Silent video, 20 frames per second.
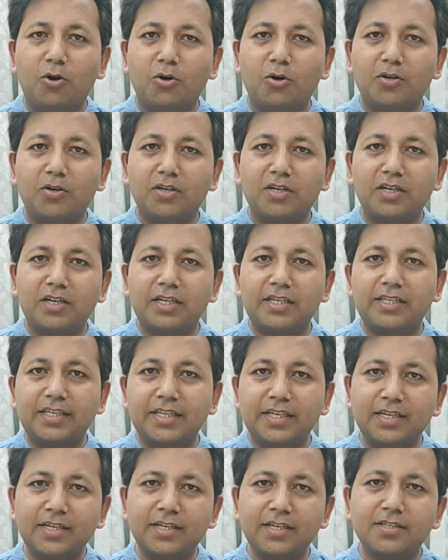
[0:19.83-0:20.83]
और
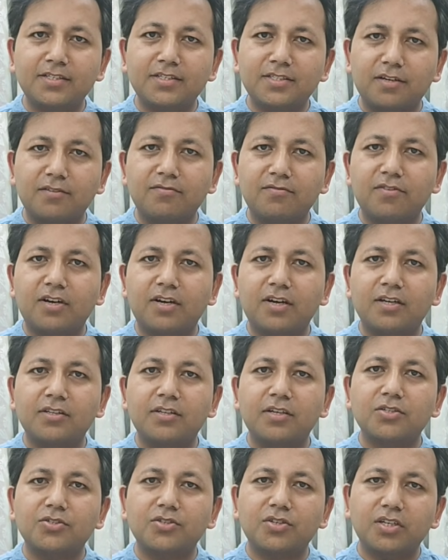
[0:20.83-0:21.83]
ये
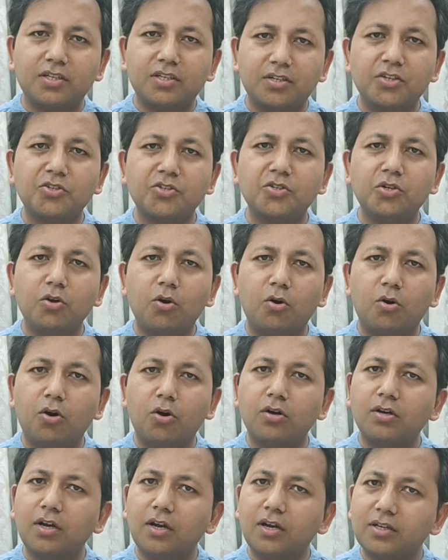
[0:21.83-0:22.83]
संवाद श्री कृष्ण
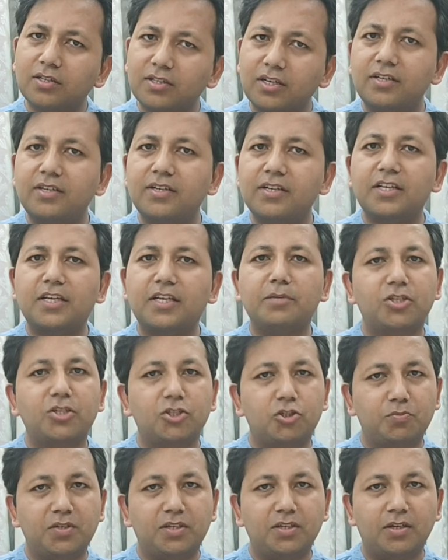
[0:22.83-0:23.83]
और कर्ण के
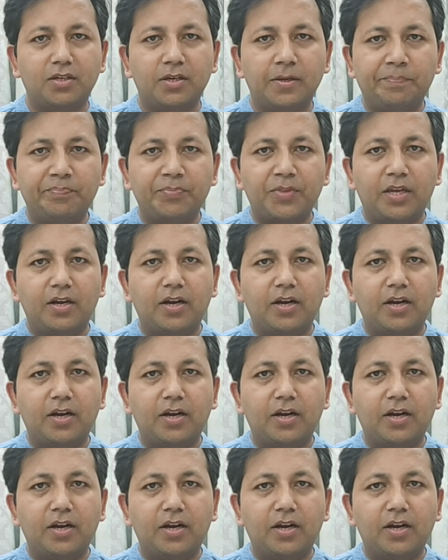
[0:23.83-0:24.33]
बीच में है